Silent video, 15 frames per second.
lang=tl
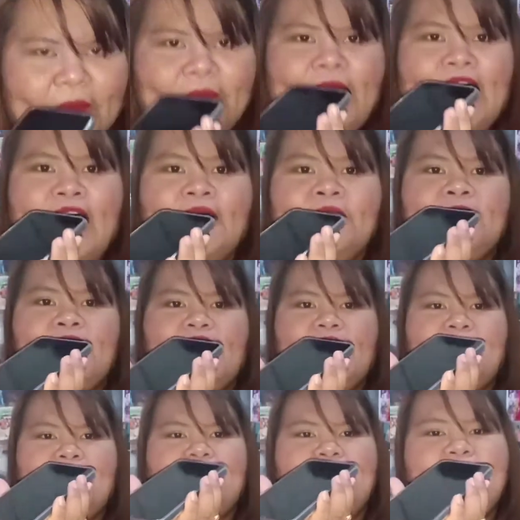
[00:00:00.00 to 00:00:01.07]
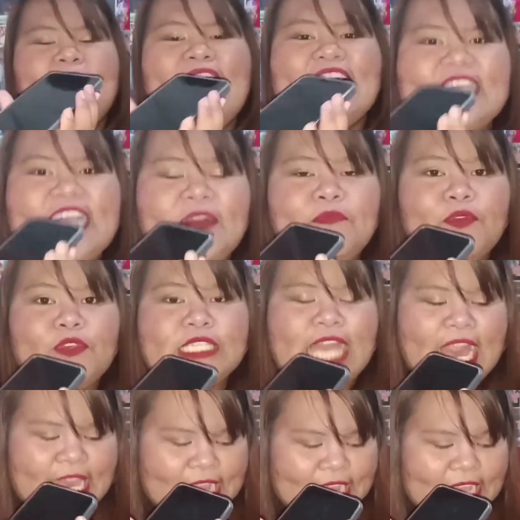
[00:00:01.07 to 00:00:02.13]
Ma'am, pinasa lang po
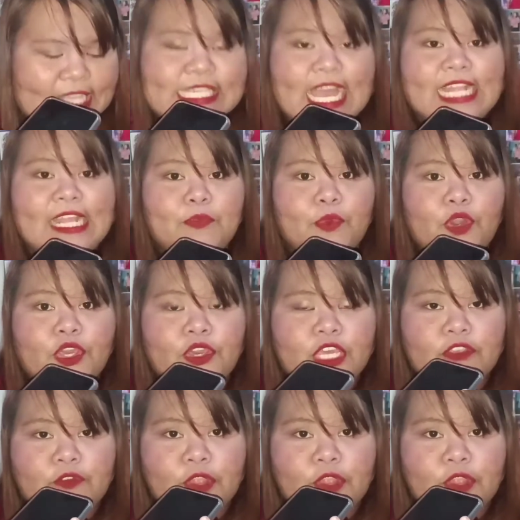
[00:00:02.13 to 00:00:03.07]
sa akin ng Lazada po yung